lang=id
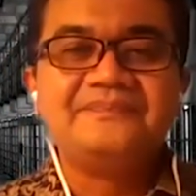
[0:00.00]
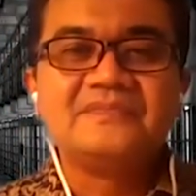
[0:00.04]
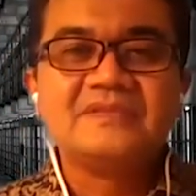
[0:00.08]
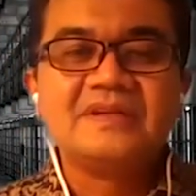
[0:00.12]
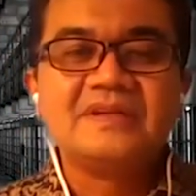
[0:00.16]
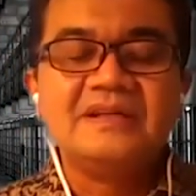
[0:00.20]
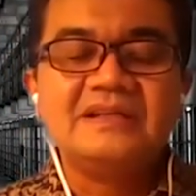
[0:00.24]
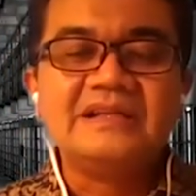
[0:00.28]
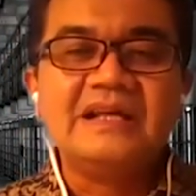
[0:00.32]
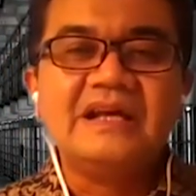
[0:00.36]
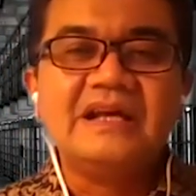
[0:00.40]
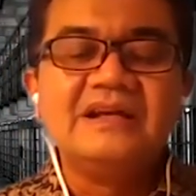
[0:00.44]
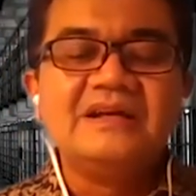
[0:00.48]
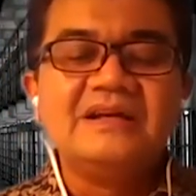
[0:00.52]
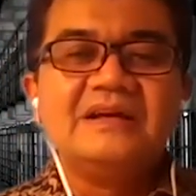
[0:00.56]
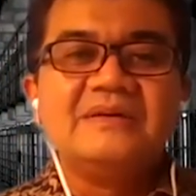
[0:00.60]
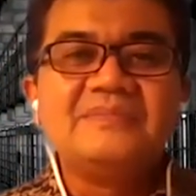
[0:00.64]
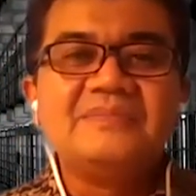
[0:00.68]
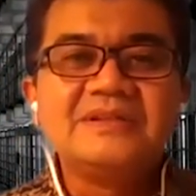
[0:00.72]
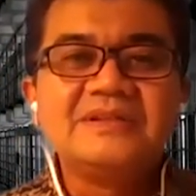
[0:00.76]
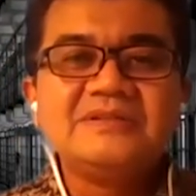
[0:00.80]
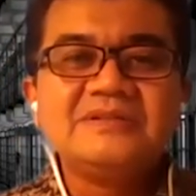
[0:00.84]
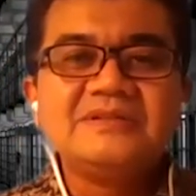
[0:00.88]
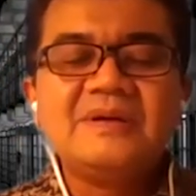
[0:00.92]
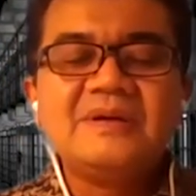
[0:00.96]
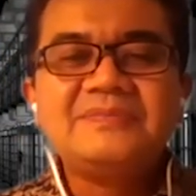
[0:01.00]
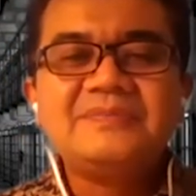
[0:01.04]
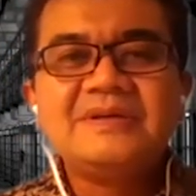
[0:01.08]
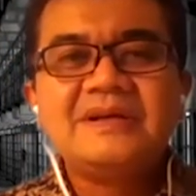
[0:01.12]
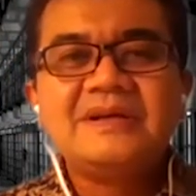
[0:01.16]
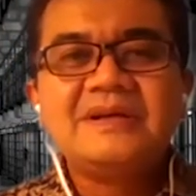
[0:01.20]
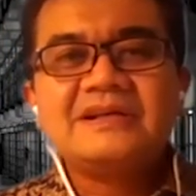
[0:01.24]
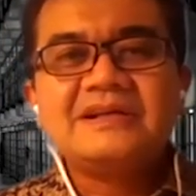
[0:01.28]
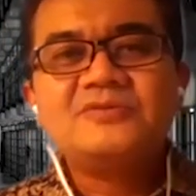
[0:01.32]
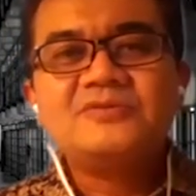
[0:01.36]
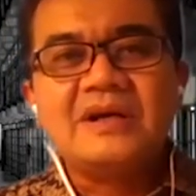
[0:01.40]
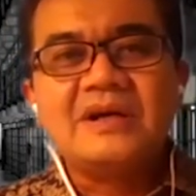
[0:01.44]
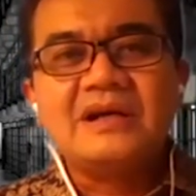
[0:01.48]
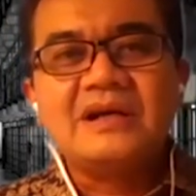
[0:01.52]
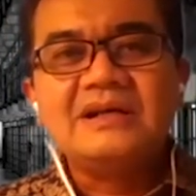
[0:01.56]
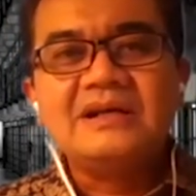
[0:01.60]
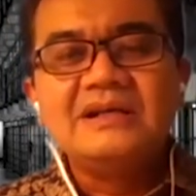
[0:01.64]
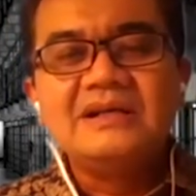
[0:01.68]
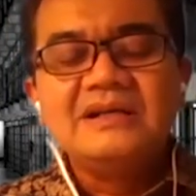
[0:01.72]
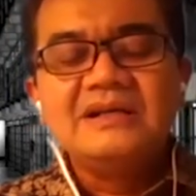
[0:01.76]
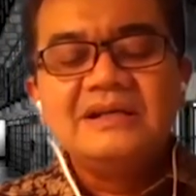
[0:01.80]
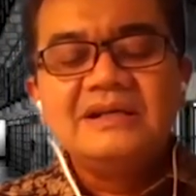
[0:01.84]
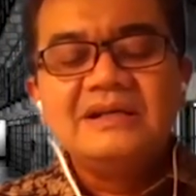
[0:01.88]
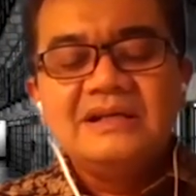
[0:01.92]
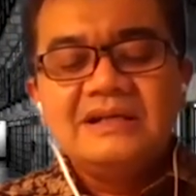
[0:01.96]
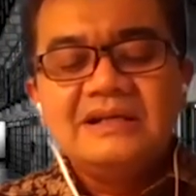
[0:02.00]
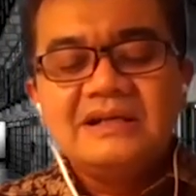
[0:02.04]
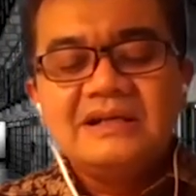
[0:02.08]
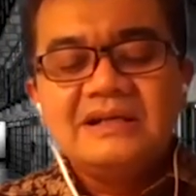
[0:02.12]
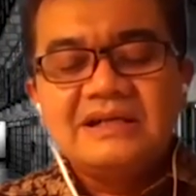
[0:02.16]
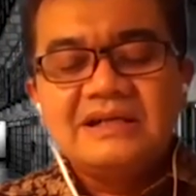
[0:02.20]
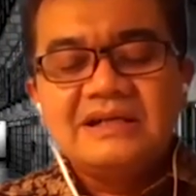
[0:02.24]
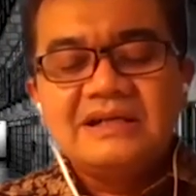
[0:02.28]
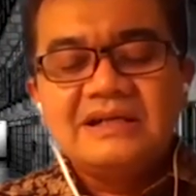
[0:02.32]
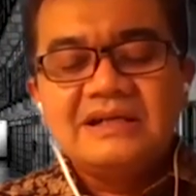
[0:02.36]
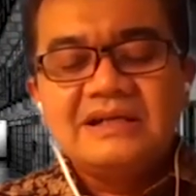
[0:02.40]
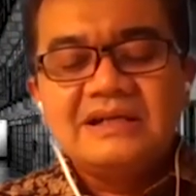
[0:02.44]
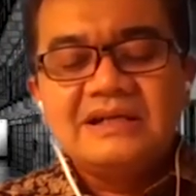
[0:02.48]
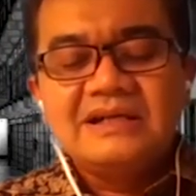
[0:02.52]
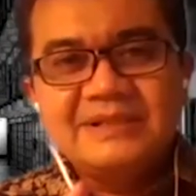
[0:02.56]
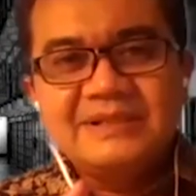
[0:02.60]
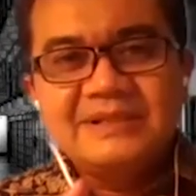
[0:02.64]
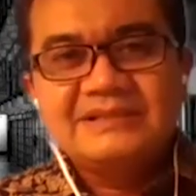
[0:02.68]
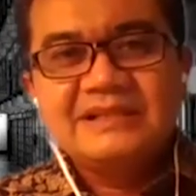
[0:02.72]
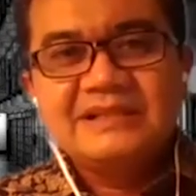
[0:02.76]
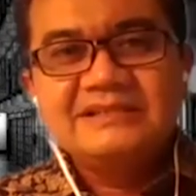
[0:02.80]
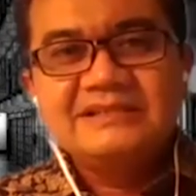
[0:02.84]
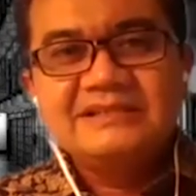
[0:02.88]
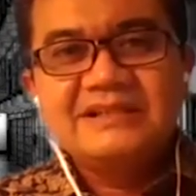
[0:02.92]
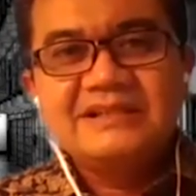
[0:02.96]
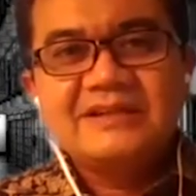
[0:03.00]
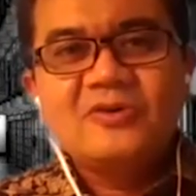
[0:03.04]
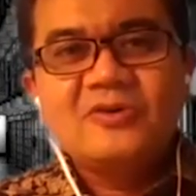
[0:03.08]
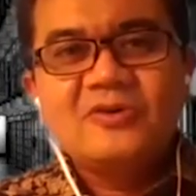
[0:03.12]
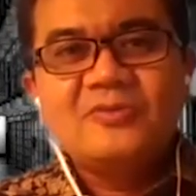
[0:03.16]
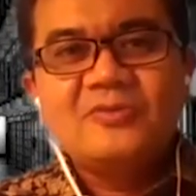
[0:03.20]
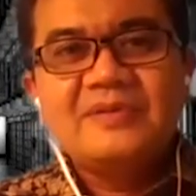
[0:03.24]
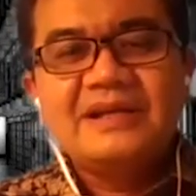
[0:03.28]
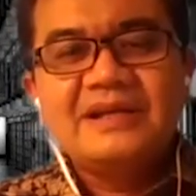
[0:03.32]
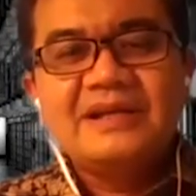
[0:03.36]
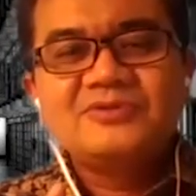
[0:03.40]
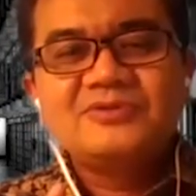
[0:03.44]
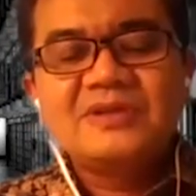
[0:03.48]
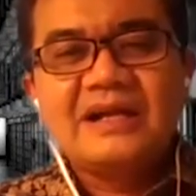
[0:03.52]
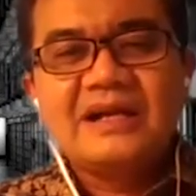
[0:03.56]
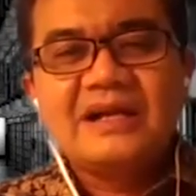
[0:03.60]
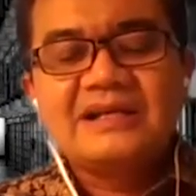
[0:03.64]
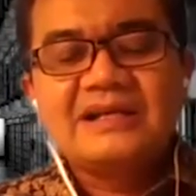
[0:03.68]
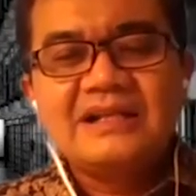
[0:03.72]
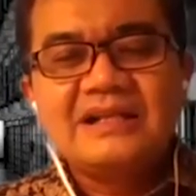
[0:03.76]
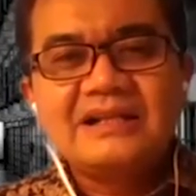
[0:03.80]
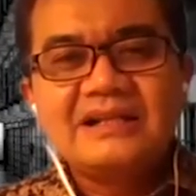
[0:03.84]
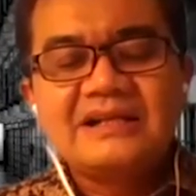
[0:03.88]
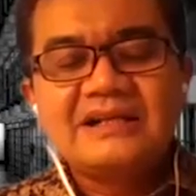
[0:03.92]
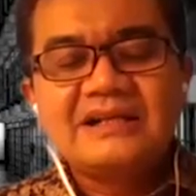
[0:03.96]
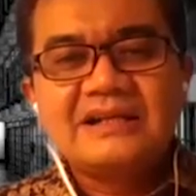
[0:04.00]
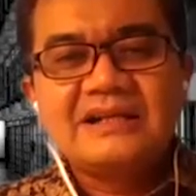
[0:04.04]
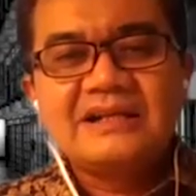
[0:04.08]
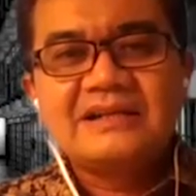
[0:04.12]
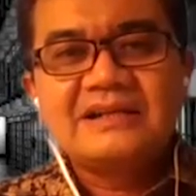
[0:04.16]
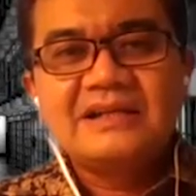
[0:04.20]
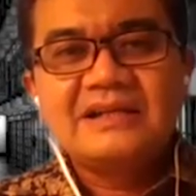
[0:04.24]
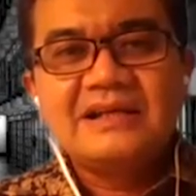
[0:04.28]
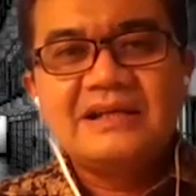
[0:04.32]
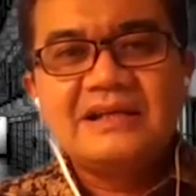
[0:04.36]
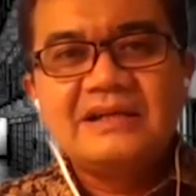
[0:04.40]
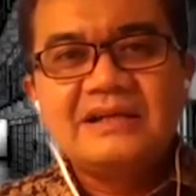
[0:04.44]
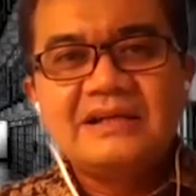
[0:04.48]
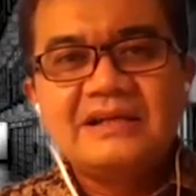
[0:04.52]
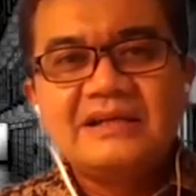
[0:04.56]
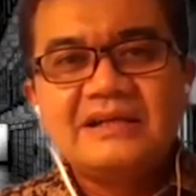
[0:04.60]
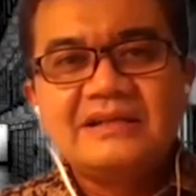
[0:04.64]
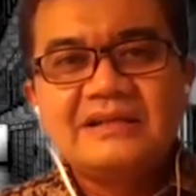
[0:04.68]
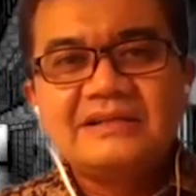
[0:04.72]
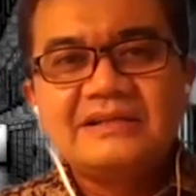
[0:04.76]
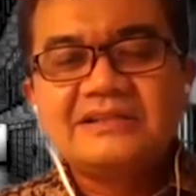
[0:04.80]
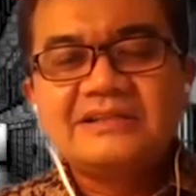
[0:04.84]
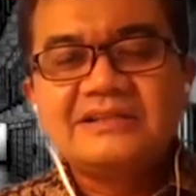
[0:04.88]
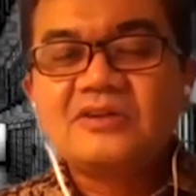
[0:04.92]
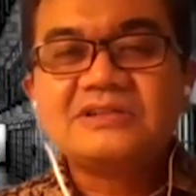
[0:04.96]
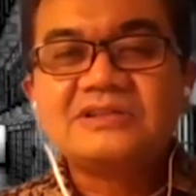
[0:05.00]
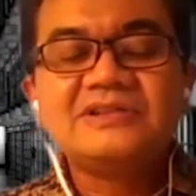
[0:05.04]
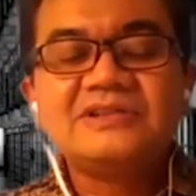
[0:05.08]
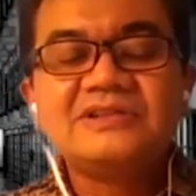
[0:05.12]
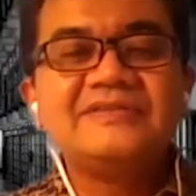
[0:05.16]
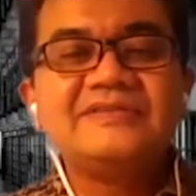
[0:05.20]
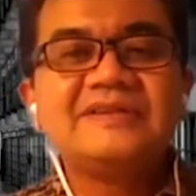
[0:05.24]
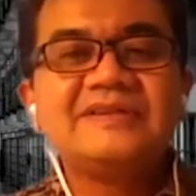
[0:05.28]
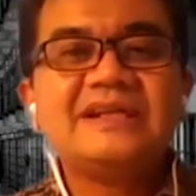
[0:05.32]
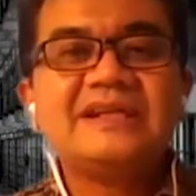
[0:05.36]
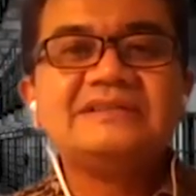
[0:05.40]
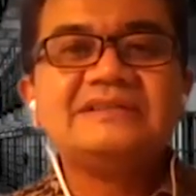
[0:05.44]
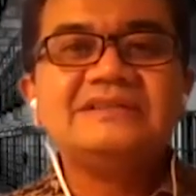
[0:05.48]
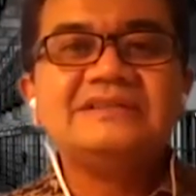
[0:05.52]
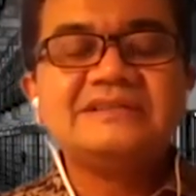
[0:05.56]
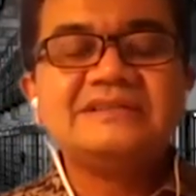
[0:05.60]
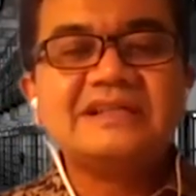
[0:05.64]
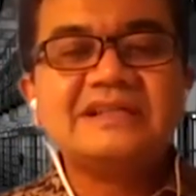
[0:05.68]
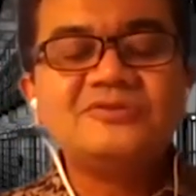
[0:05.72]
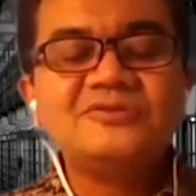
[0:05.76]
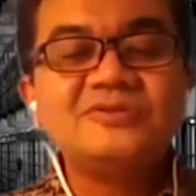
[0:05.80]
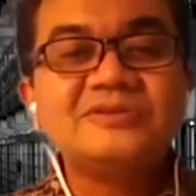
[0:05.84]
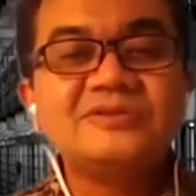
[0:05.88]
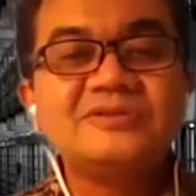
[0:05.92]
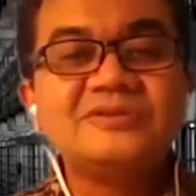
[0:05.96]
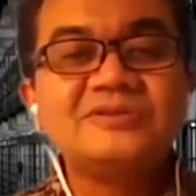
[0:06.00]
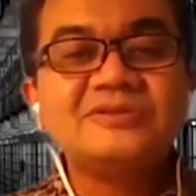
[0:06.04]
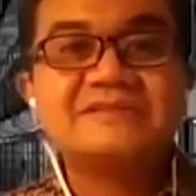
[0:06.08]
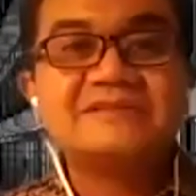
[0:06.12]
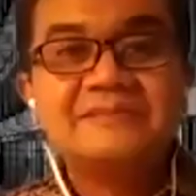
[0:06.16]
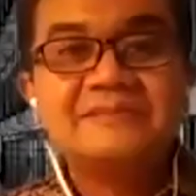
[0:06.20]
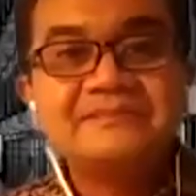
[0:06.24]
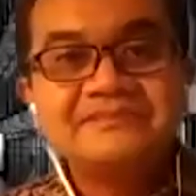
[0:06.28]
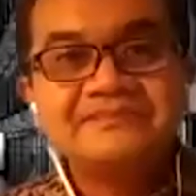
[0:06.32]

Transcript: Yeah. Nah, penyebab yang kedua, rehabilitasi narkoba itu gagal karena detoksifikasinya tidak tuntas.